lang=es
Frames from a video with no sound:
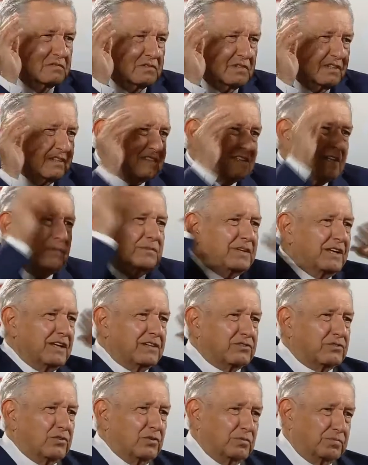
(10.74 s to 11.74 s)
y está
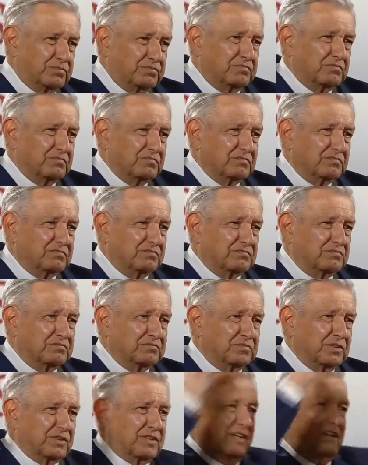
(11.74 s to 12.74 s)
abierto,
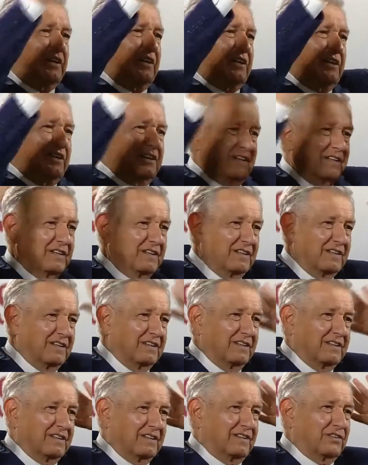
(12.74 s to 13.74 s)

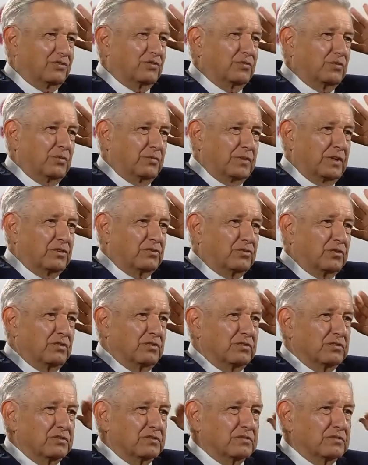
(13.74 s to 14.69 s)
porque en su momento